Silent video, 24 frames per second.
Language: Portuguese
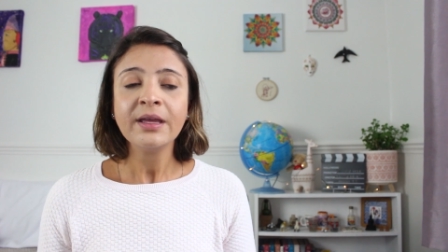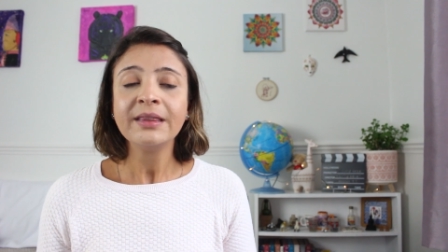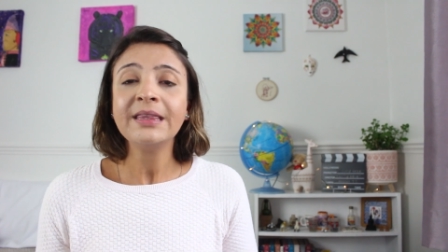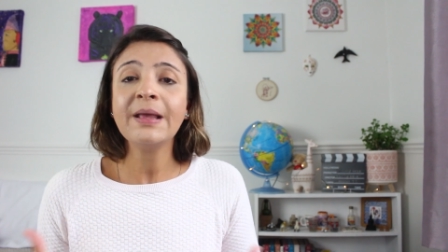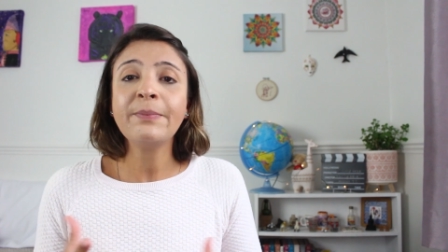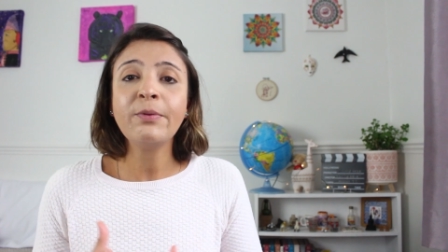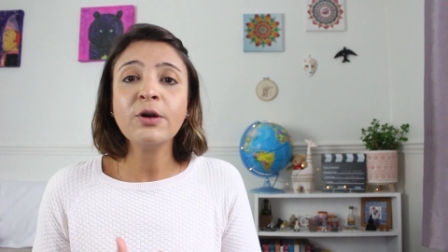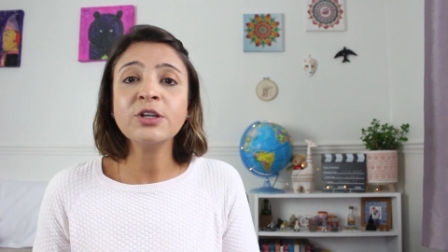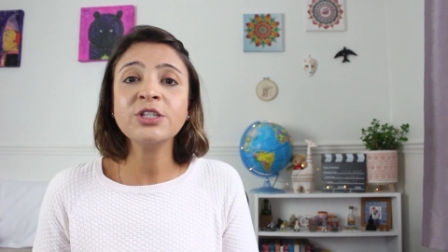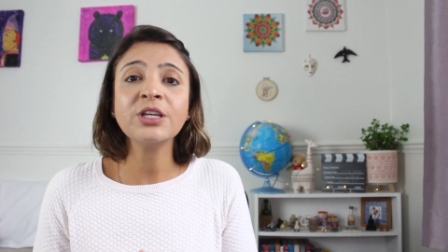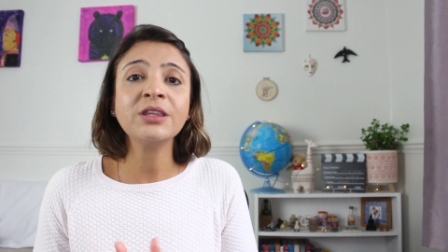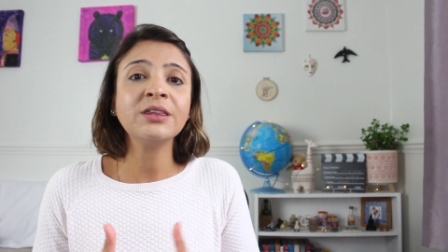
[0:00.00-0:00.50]

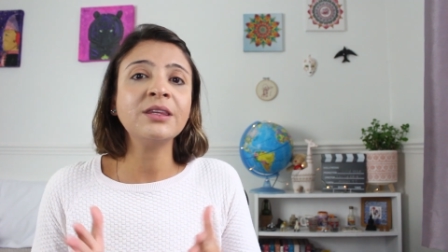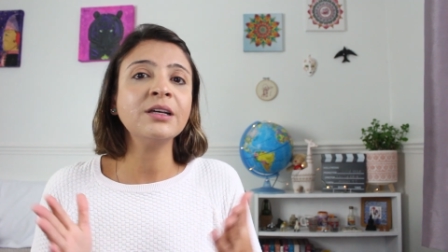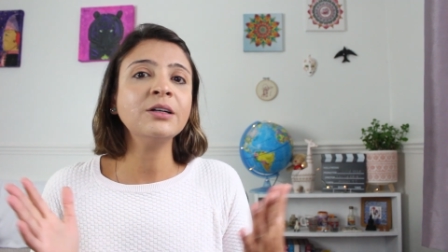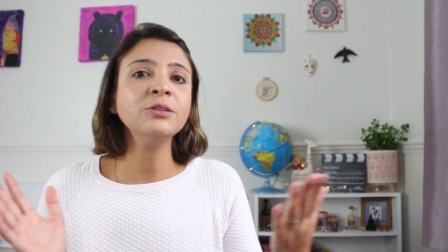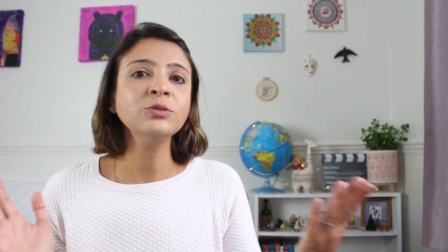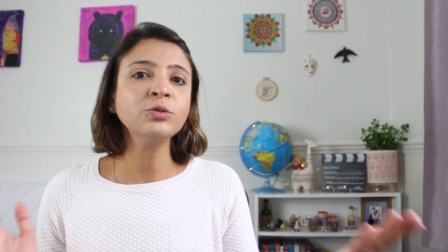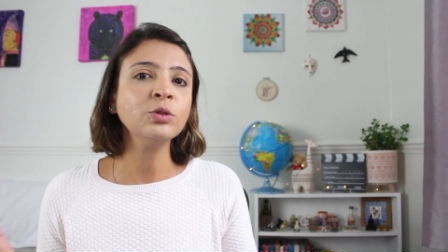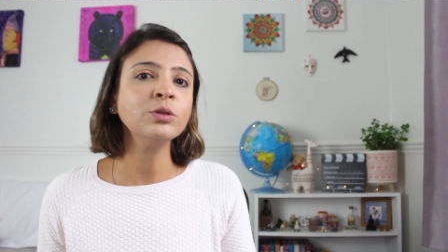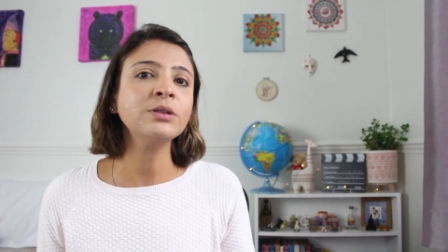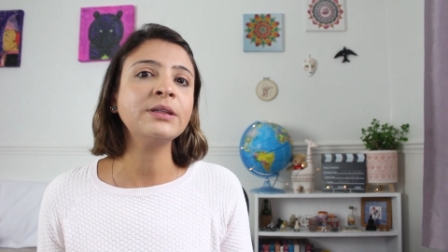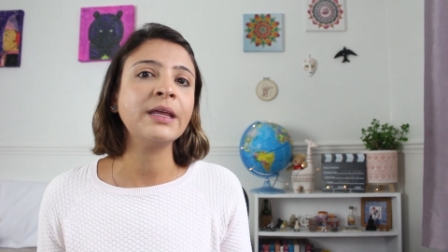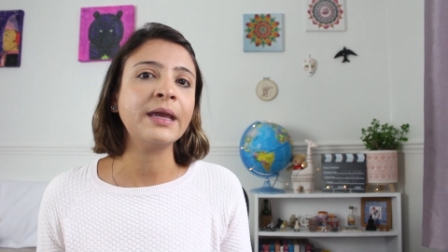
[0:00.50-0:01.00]
depois de
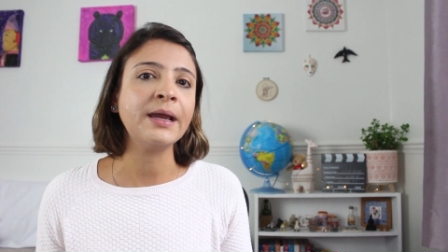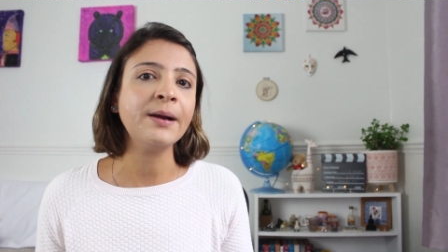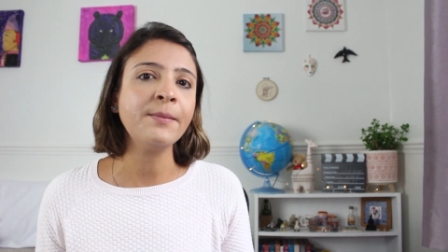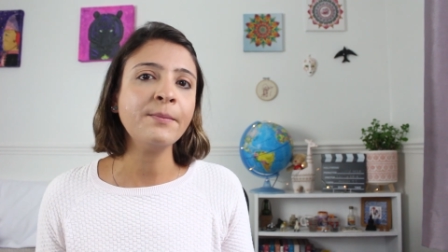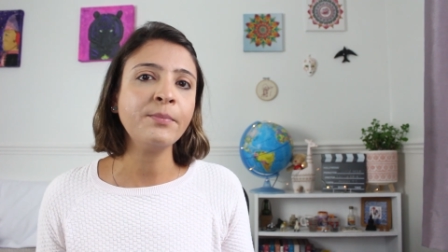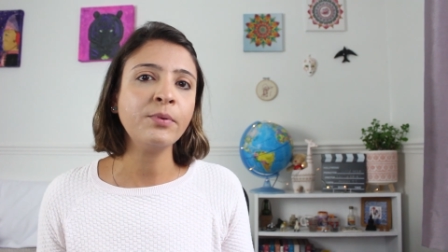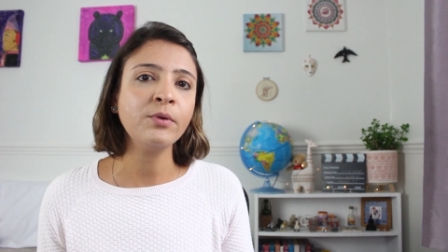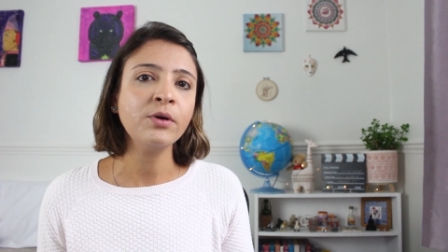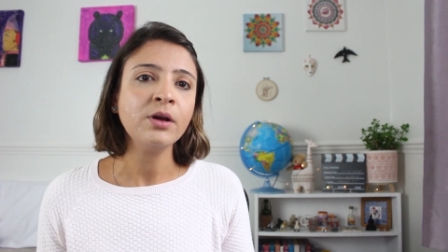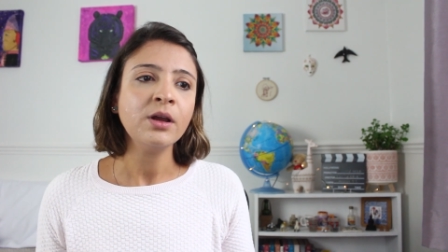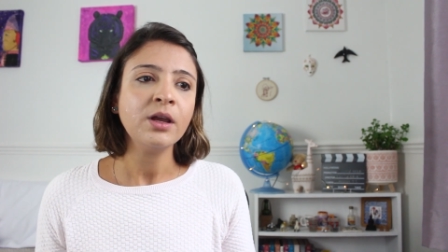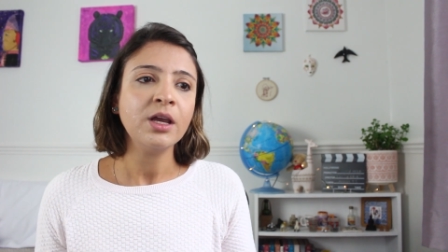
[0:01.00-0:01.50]
tanto
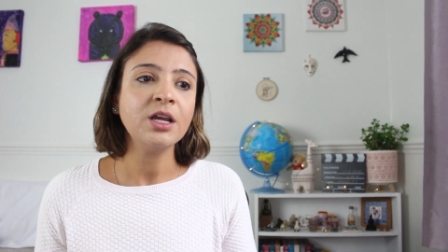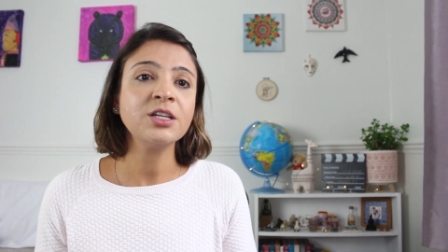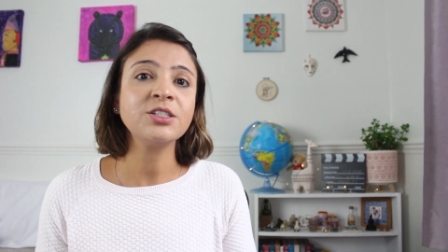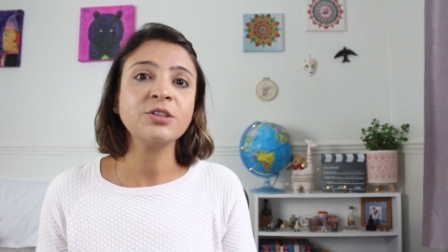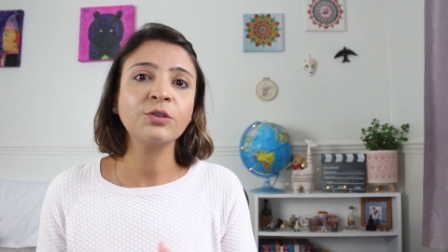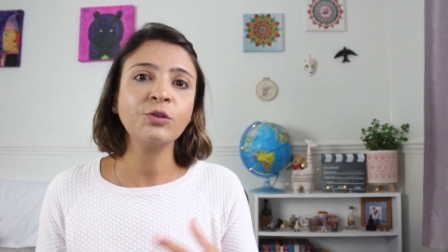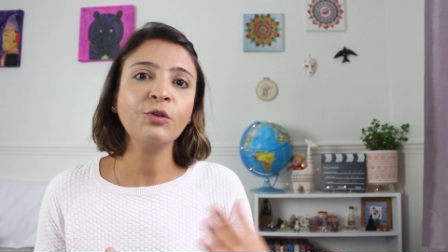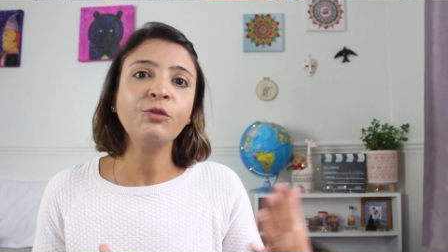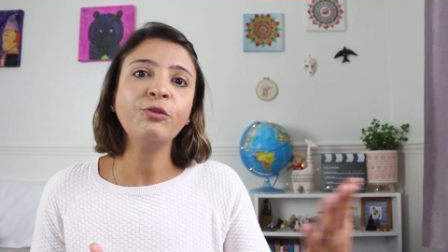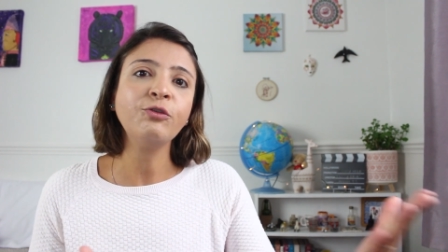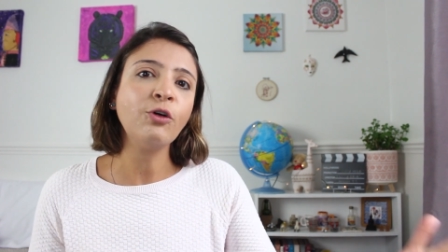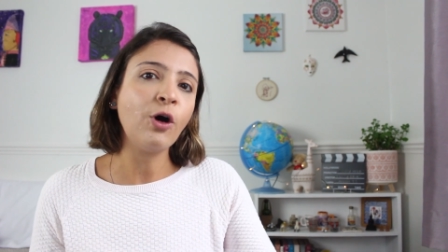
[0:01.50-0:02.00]
tempo
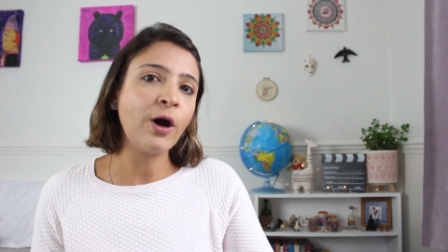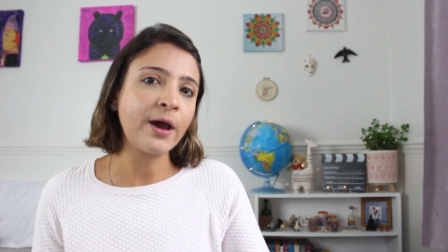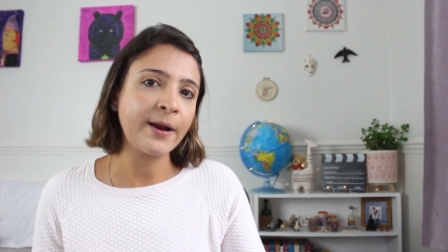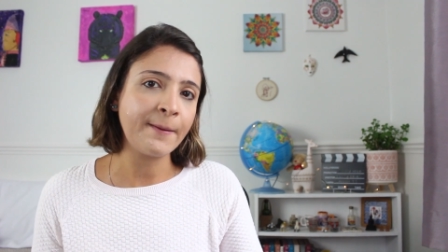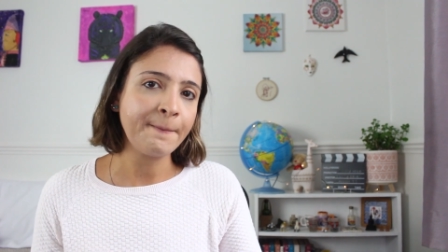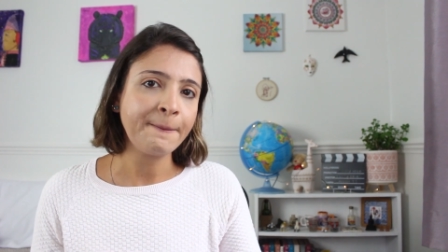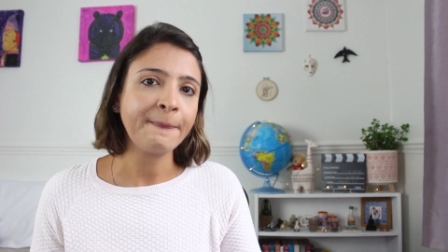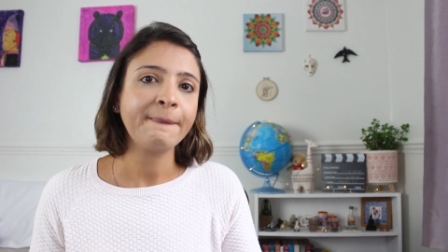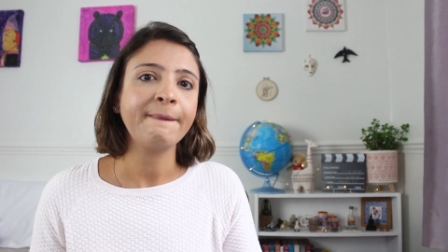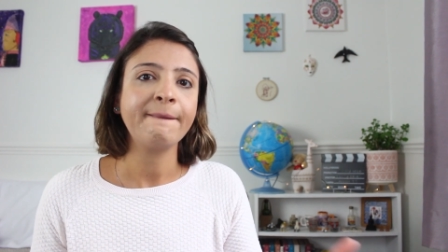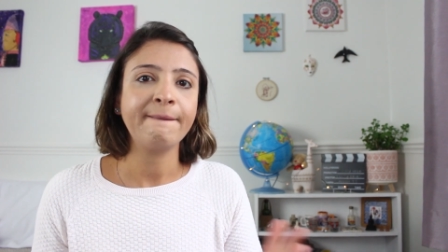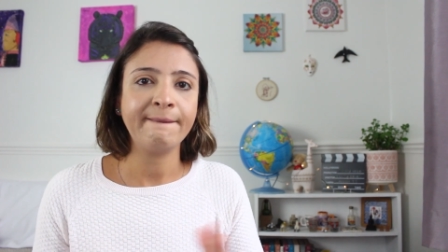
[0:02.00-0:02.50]
estando
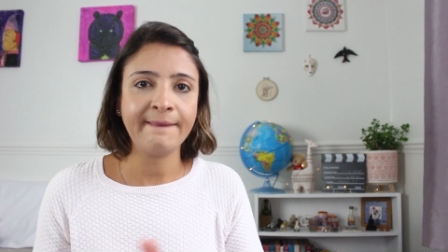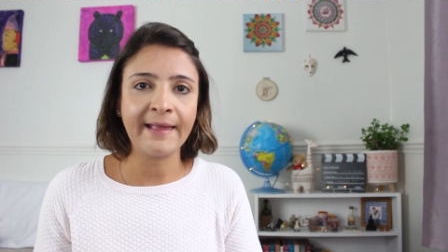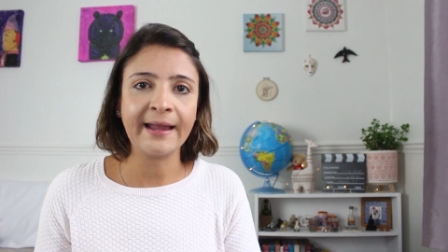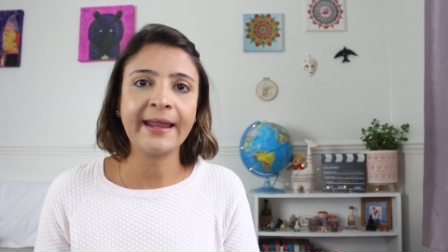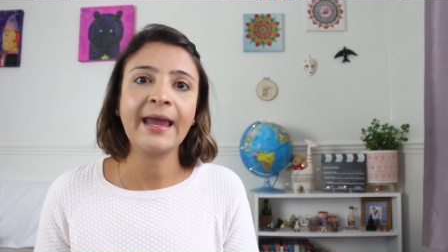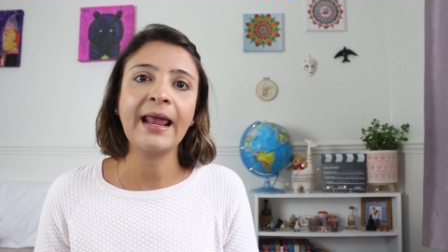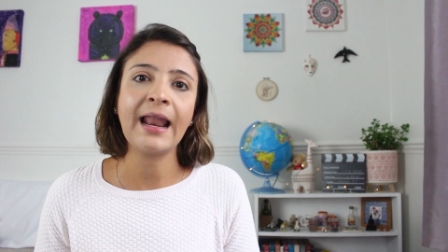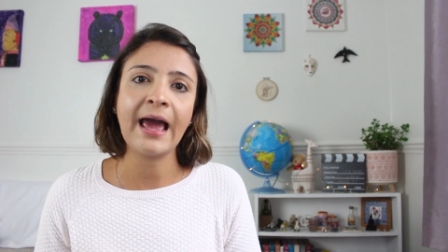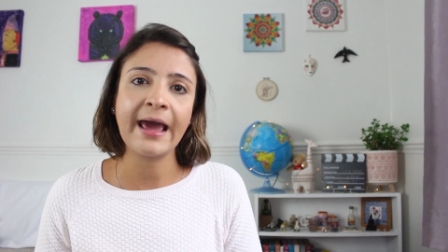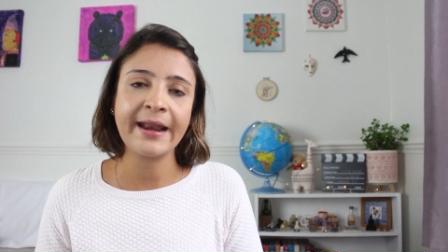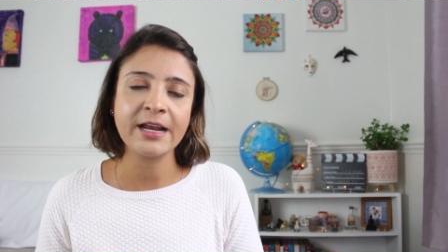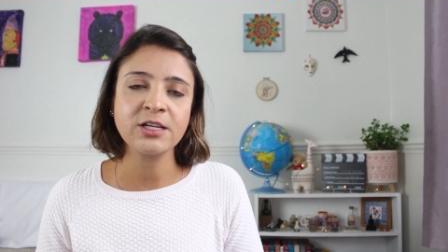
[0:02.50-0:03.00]
fora
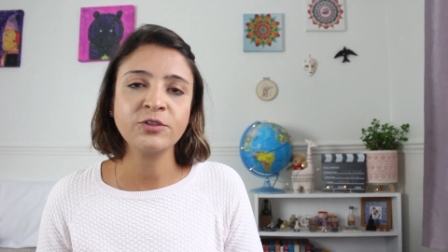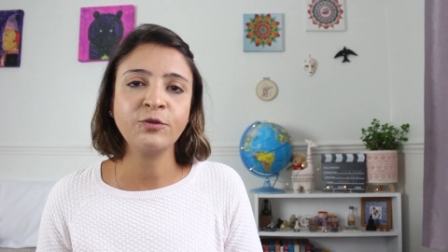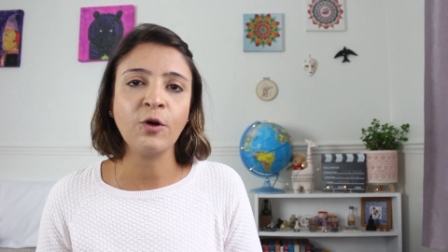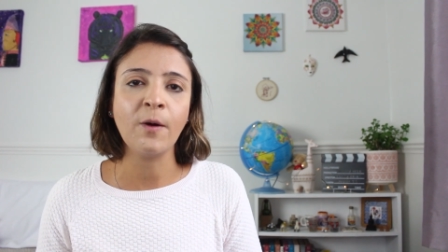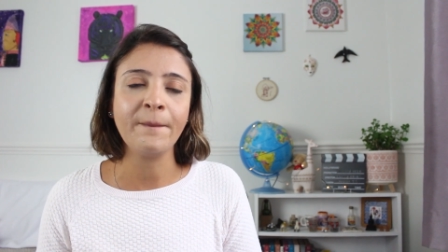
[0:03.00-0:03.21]
daquela área de